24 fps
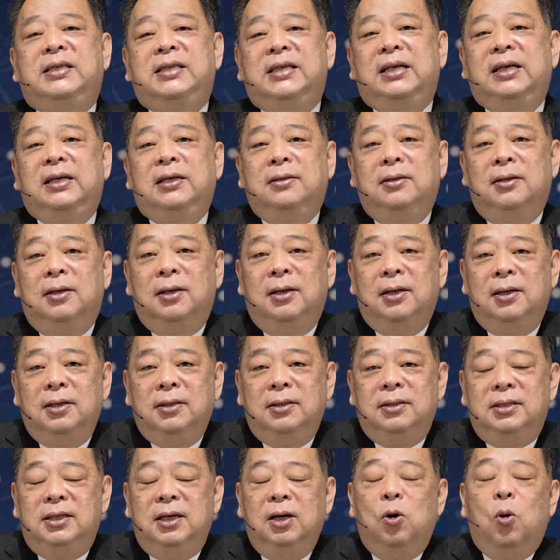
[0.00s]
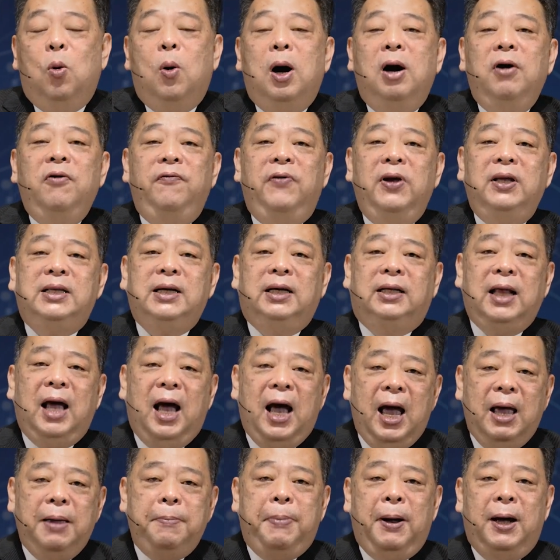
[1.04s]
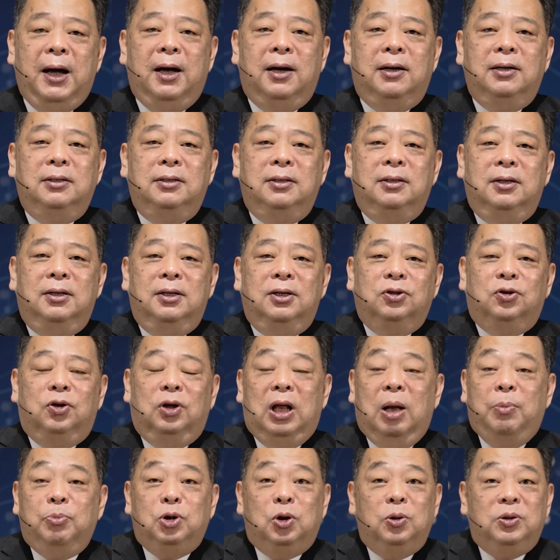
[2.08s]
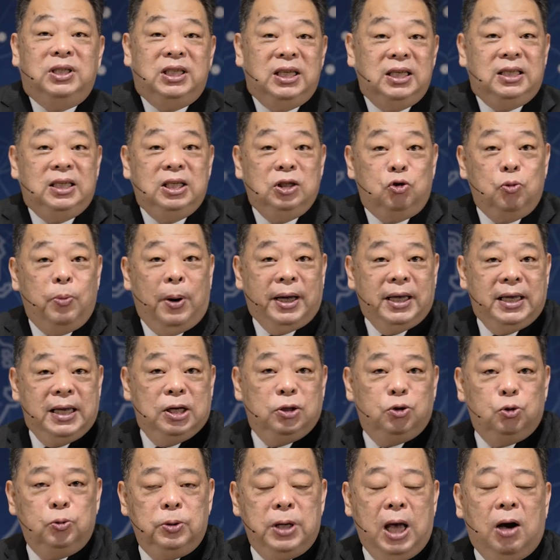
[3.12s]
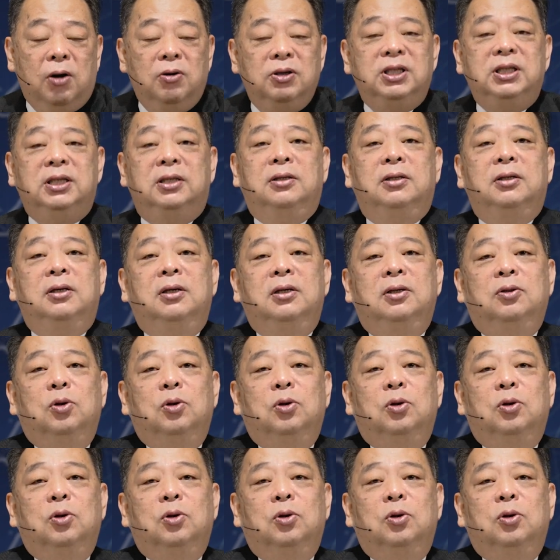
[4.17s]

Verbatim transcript: 的惊惊慌，非常的害怕，所以他们就积极去把耶稣摇醒。